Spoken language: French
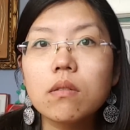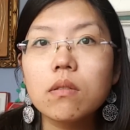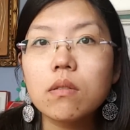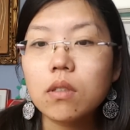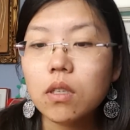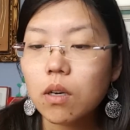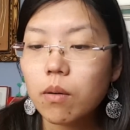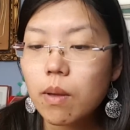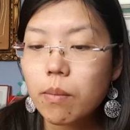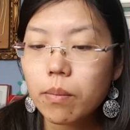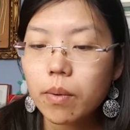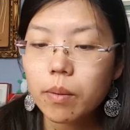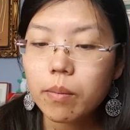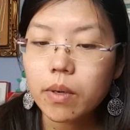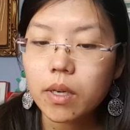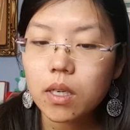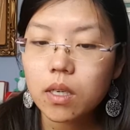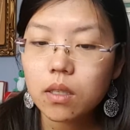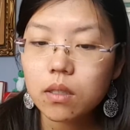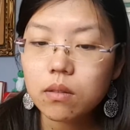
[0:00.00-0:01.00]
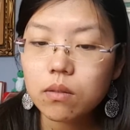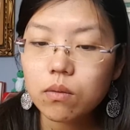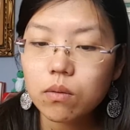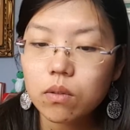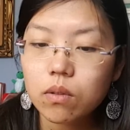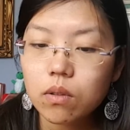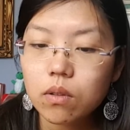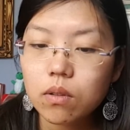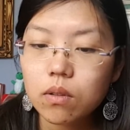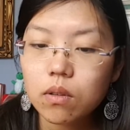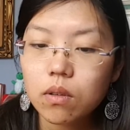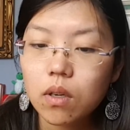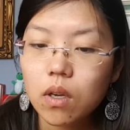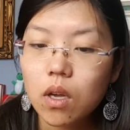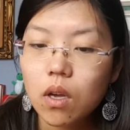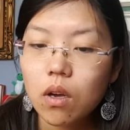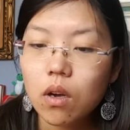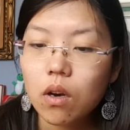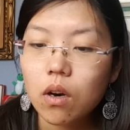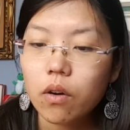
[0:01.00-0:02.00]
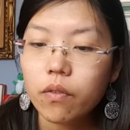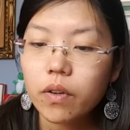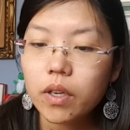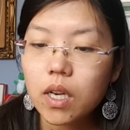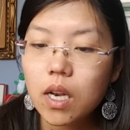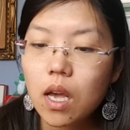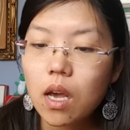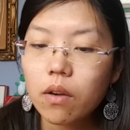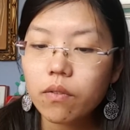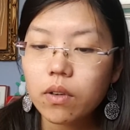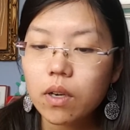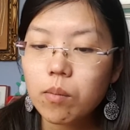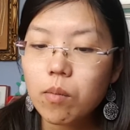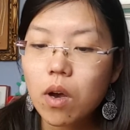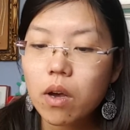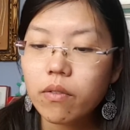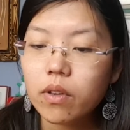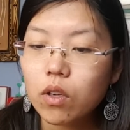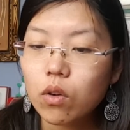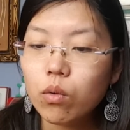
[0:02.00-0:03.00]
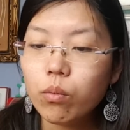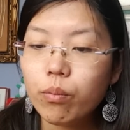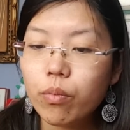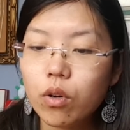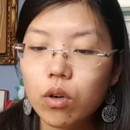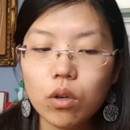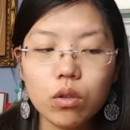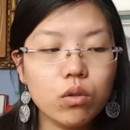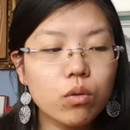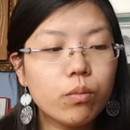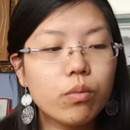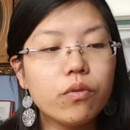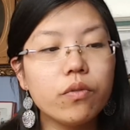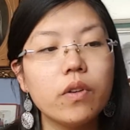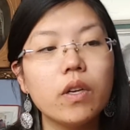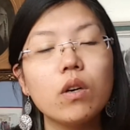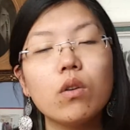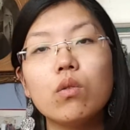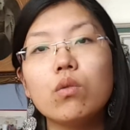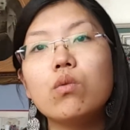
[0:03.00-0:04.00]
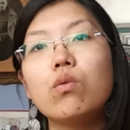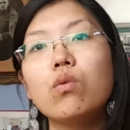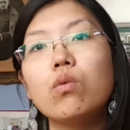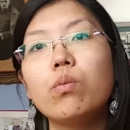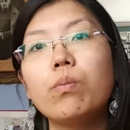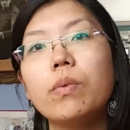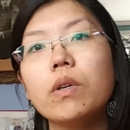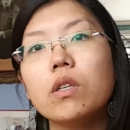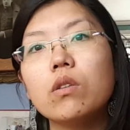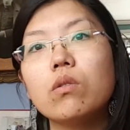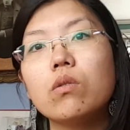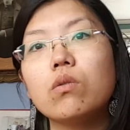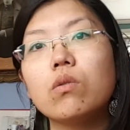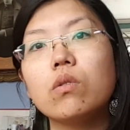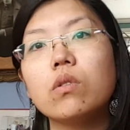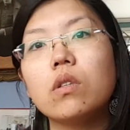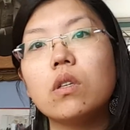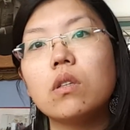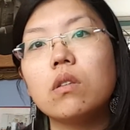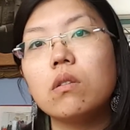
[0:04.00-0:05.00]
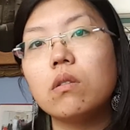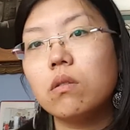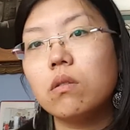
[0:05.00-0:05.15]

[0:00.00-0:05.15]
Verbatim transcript: C'est quand même pas mal. Hein. Donc, euh, en fait, là, vraiment, avec une pelote, on peut faire euh, deux paires de chaussettes.